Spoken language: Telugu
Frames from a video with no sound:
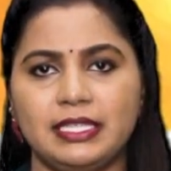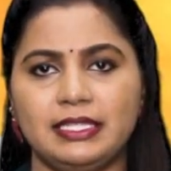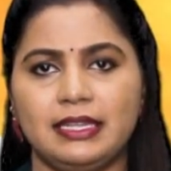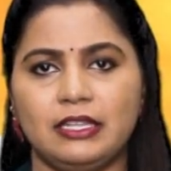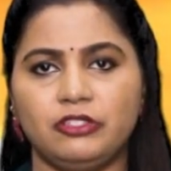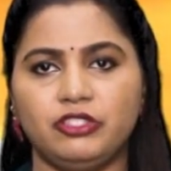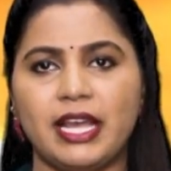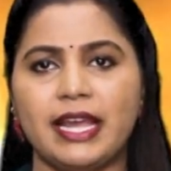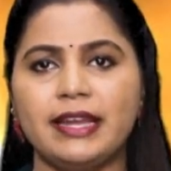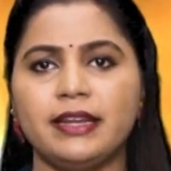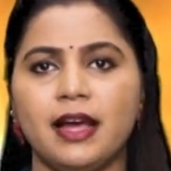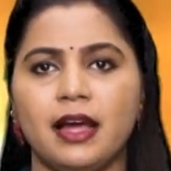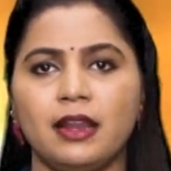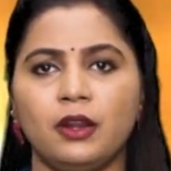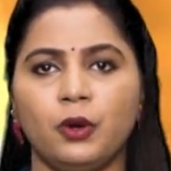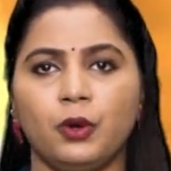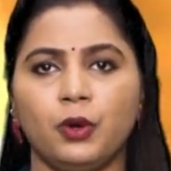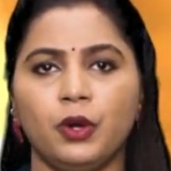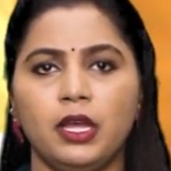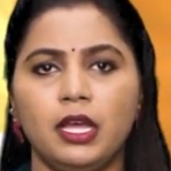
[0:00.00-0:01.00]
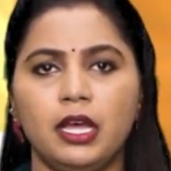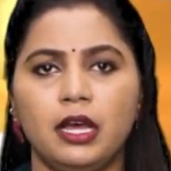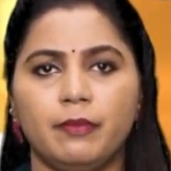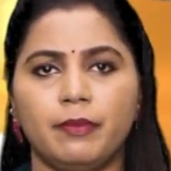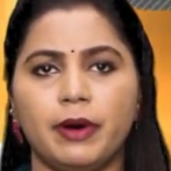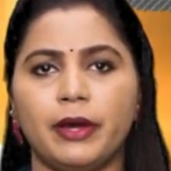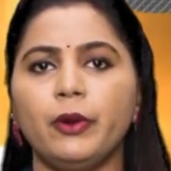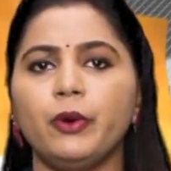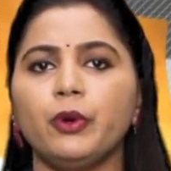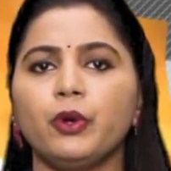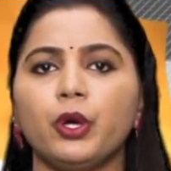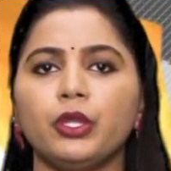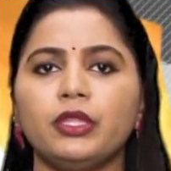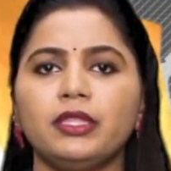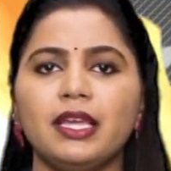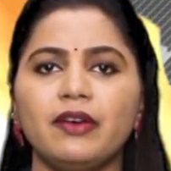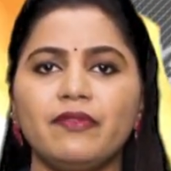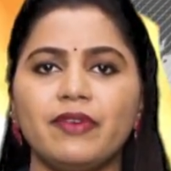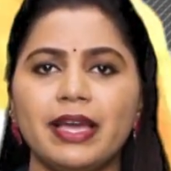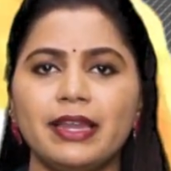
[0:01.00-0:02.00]
చేసిన చైనాలో మరో
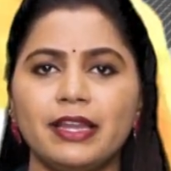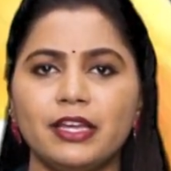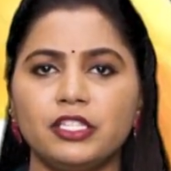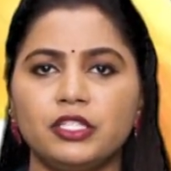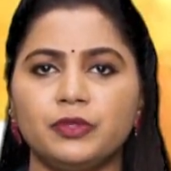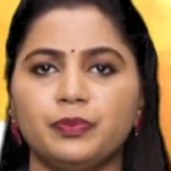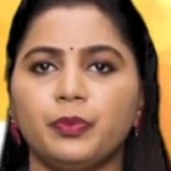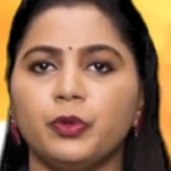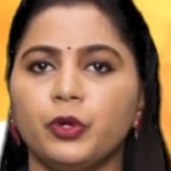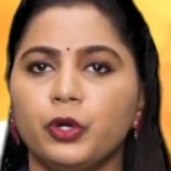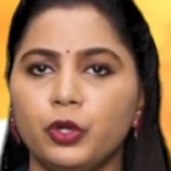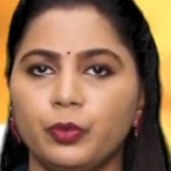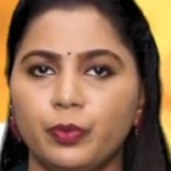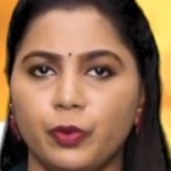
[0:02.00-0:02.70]
కొత్త వైరస్ పురుడు